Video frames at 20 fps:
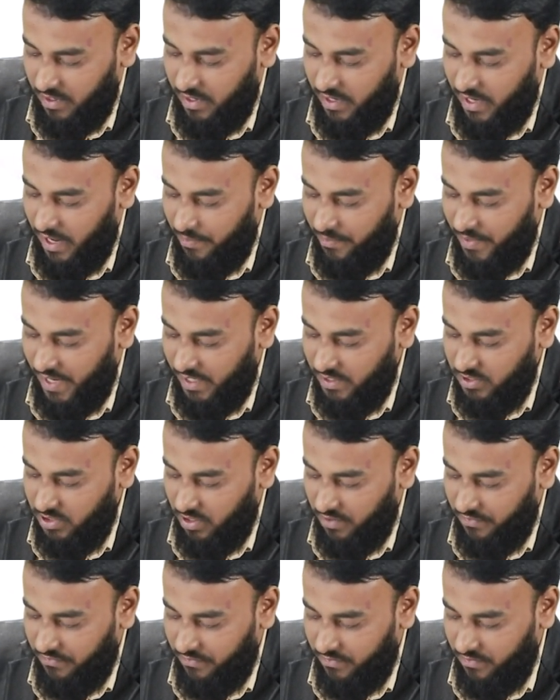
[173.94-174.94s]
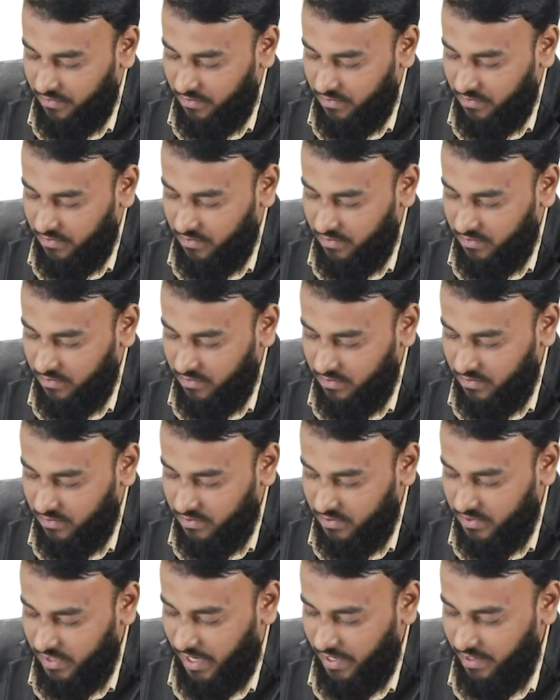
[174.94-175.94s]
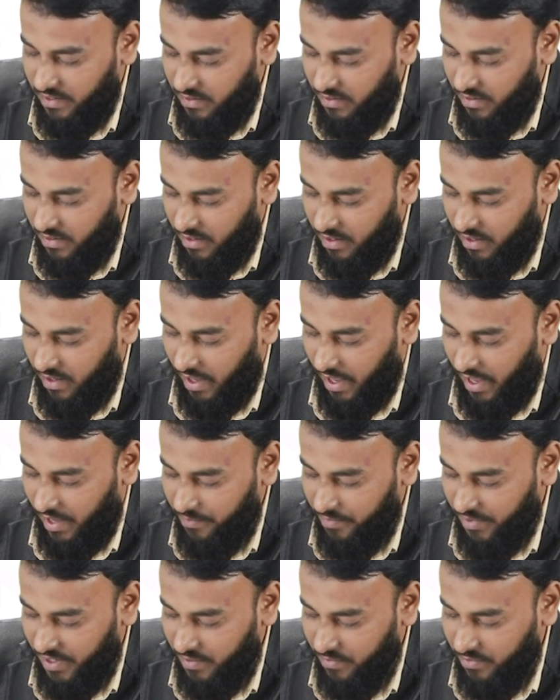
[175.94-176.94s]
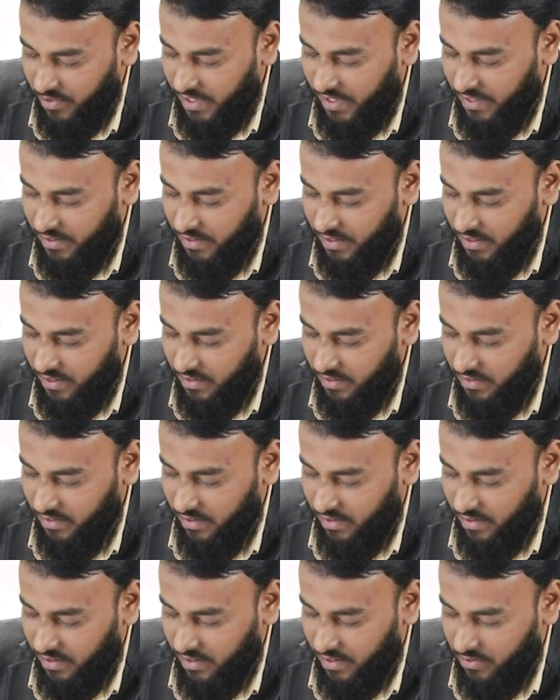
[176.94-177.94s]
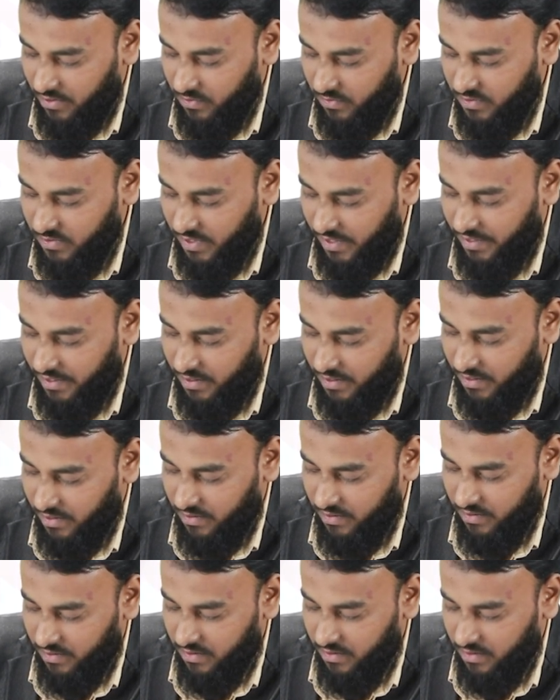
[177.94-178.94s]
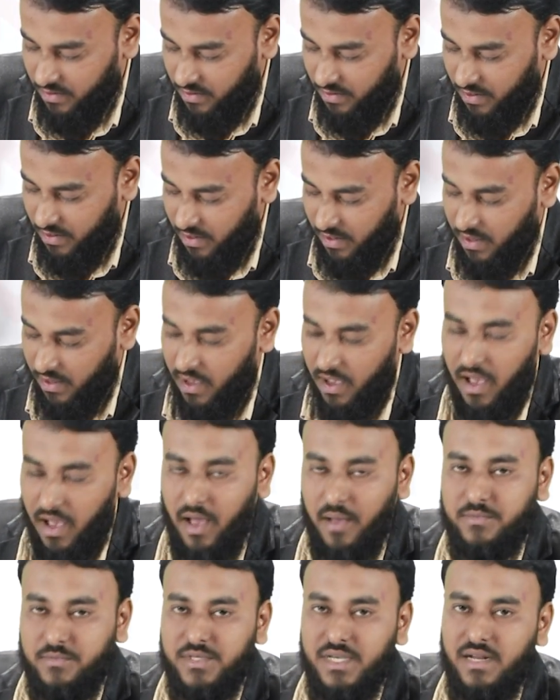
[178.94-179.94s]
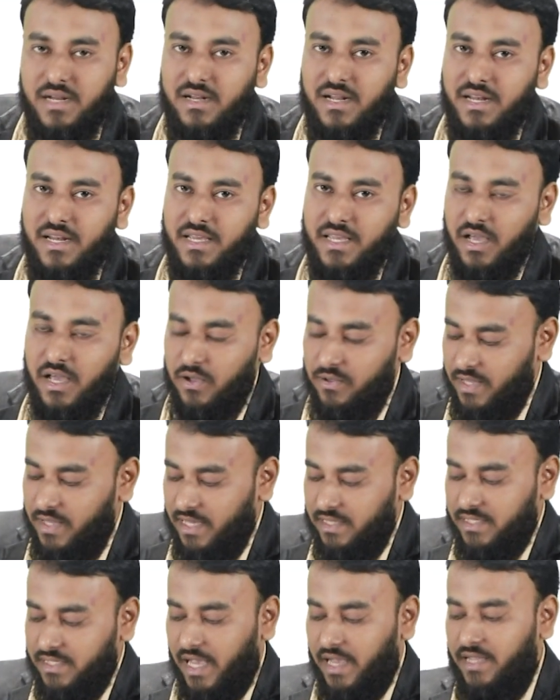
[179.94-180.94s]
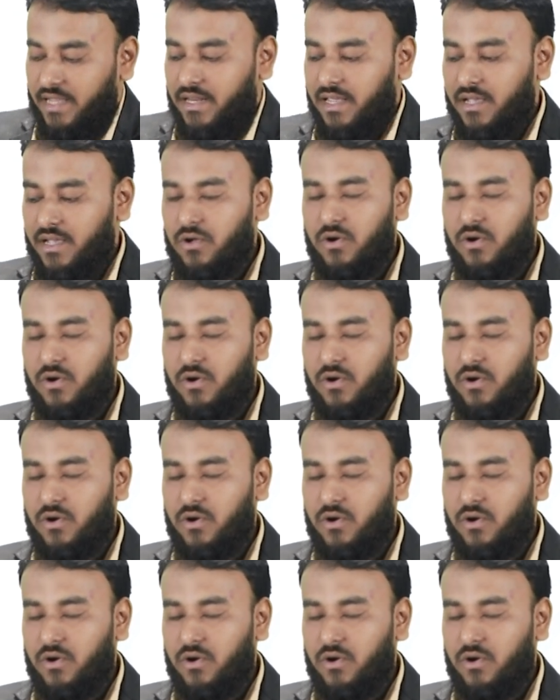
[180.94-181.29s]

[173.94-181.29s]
लेप्लास ऑफ साइन हाइपरबोलिक टी इंटू साइन टी अब जनरली क्या होता है साइन ए